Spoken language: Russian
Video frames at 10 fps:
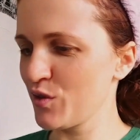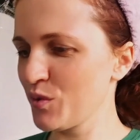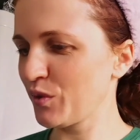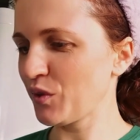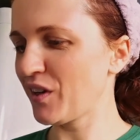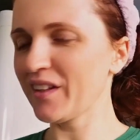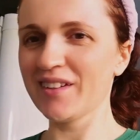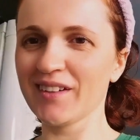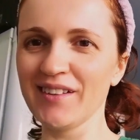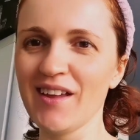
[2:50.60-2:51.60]
Штука только
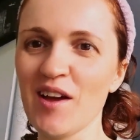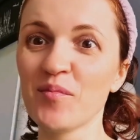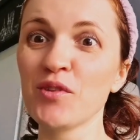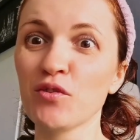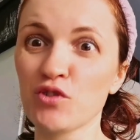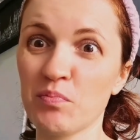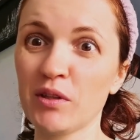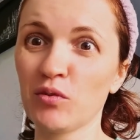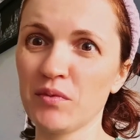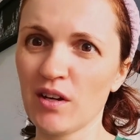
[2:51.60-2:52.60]
открыл. Мне уже
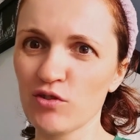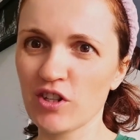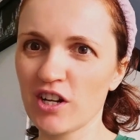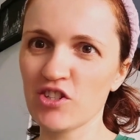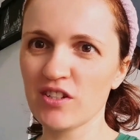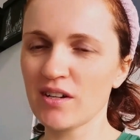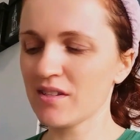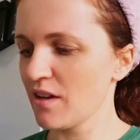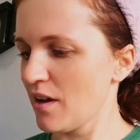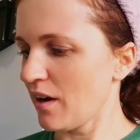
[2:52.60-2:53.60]
потом, я уже каждый раз
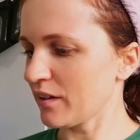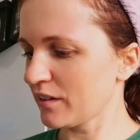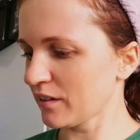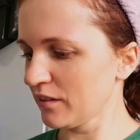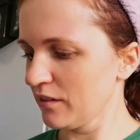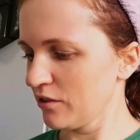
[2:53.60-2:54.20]
открыл.